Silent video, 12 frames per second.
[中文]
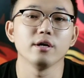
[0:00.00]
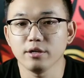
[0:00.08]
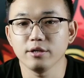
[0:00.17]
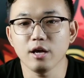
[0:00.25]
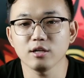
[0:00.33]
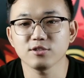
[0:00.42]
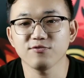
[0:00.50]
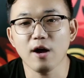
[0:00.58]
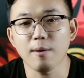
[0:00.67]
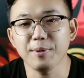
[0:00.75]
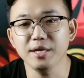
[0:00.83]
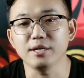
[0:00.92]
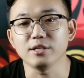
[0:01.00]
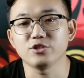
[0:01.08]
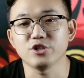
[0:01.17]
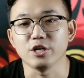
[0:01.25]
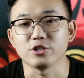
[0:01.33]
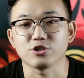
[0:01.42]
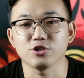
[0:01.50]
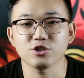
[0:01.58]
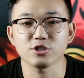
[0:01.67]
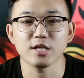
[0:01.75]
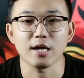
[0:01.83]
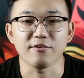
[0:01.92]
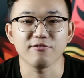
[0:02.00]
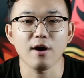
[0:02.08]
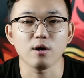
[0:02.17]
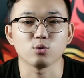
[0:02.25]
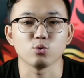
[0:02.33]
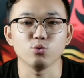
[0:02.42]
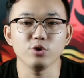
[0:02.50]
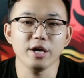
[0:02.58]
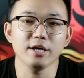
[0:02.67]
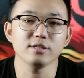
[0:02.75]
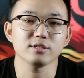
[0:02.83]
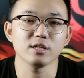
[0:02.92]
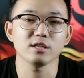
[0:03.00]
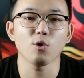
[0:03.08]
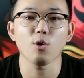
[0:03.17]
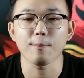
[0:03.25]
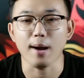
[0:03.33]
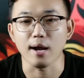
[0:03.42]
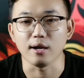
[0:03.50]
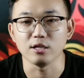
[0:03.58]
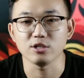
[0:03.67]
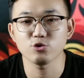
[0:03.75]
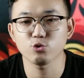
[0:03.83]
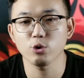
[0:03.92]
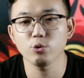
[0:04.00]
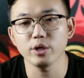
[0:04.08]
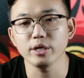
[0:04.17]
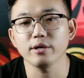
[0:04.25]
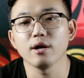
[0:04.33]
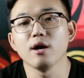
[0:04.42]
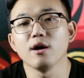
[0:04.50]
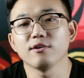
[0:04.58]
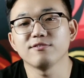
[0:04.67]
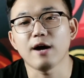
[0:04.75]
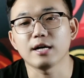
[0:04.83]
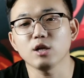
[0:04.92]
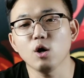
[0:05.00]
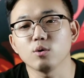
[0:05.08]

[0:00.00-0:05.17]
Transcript: 要是放屁，简直是在放毒烟，真的会把人熏晕。法斗